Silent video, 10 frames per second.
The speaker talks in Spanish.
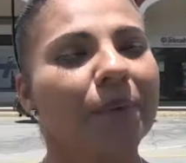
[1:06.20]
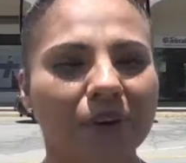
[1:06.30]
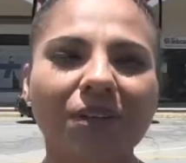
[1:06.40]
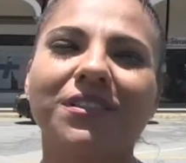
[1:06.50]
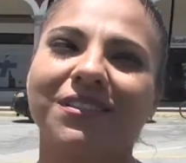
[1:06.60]
Qué
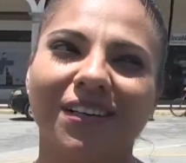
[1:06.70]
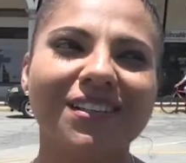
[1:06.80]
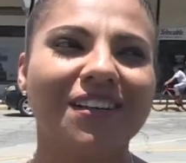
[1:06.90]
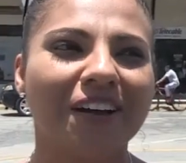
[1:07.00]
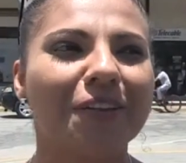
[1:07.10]
bueno que se
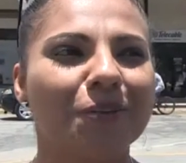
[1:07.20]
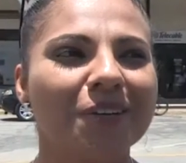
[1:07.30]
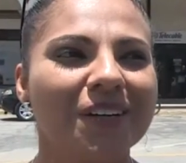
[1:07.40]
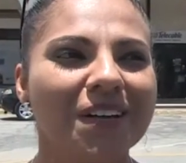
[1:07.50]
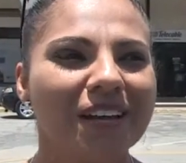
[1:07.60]
están acercando.
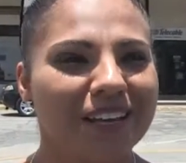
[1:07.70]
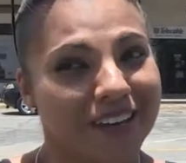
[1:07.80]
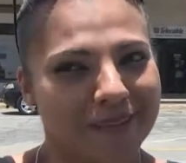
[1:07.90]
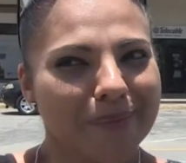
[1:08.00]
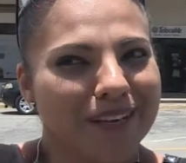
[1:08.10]

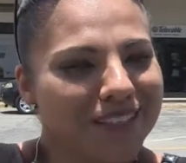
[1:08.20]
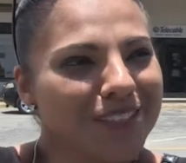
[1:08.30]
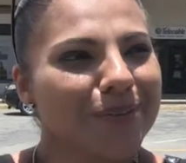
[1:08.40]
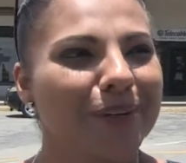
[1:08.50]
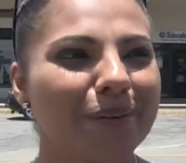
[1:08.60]
Y qué
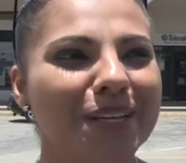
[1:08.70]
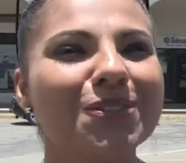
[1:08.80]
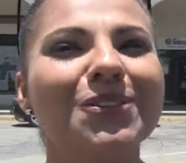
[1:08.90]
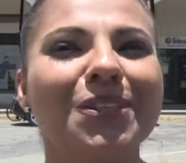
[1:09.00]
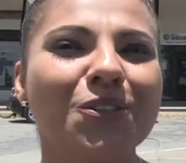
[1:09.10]
más recibir
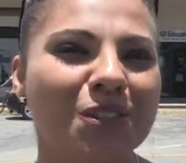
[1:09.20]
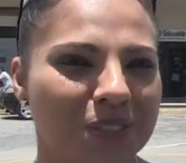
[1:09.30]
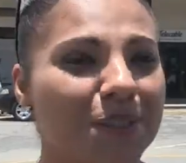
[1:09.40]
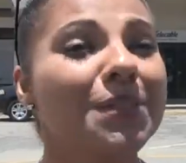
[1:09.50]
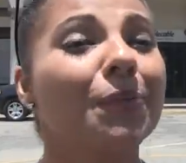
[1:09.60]
abrazos de ellos
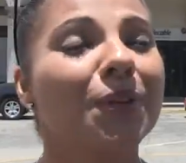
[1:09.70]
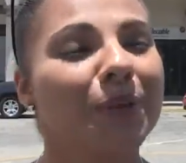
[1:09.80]
y si se